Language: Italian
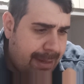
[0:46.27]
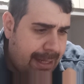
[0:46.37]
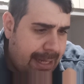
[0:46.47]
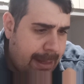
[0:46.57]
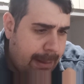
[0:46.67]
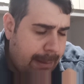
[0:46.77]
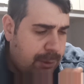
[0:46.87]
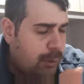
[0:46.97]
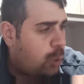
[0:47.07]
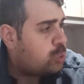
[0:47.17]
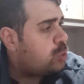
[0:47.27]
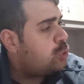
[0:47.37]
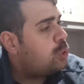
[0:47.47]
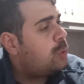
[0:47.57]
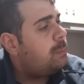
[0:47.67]
ma a
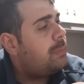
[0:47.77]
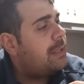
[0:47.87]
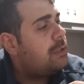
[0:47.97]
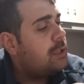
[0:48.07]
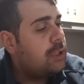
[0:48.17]
ottobre.